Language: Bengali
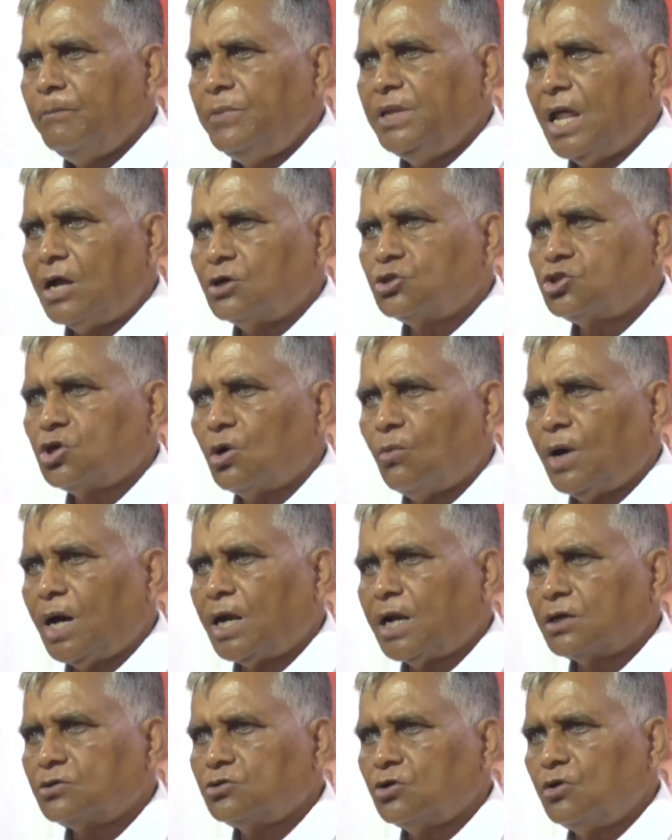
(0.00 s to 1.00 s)
বিধানসভার
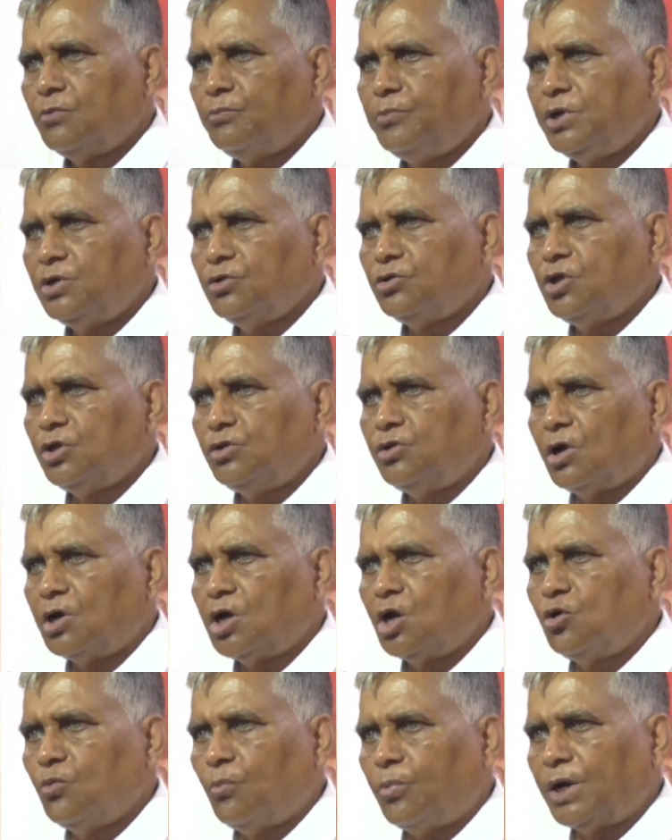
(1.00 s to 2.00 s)
একজন বিরোধী
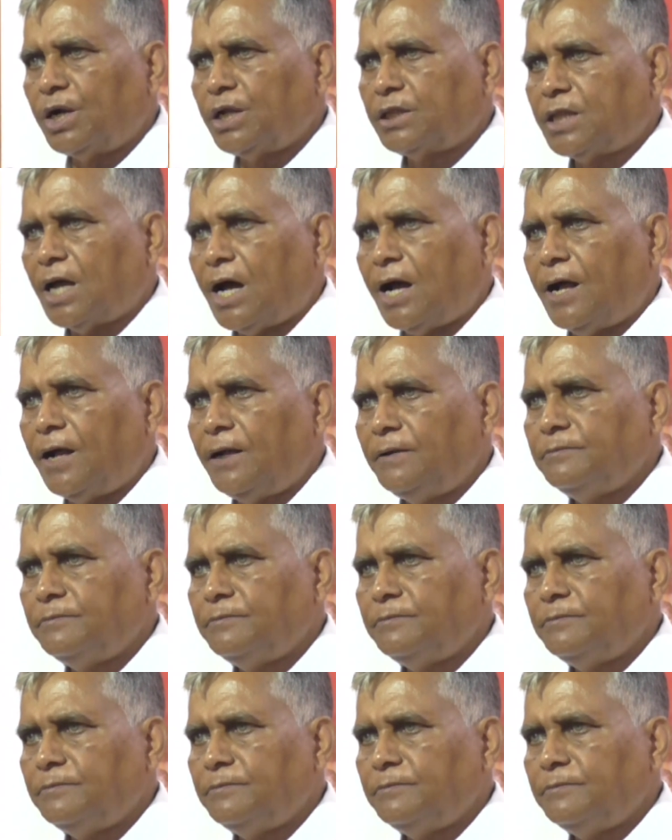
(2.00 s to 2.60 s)
দলের উপনেতা